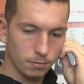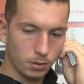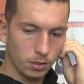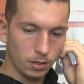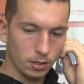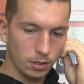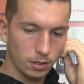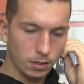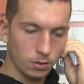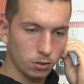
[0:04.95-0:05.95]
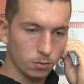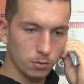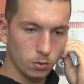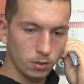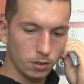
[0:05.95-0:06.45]
Poi negli ultimi
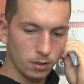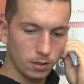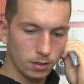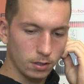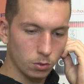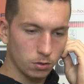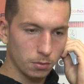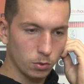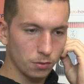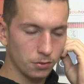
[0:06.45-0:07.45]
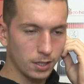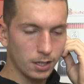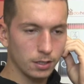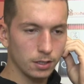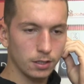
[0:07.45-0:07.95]
minuti, negli ultimi minuti
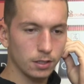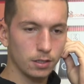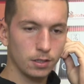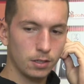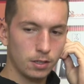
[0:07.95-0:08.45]
finali